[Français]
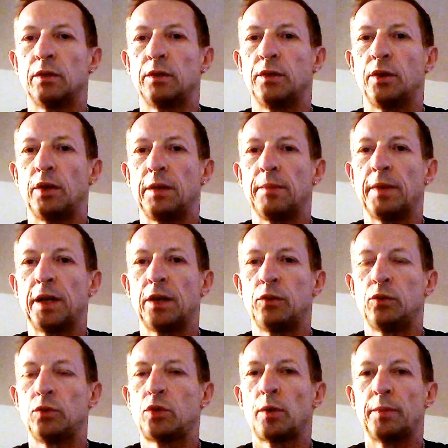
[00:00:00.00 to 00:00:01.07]
dans les mains
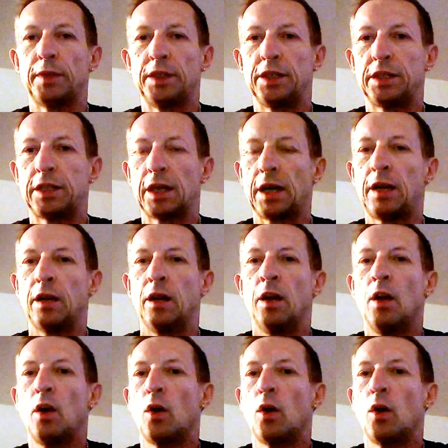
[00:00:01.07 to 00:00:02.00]
du corps médical,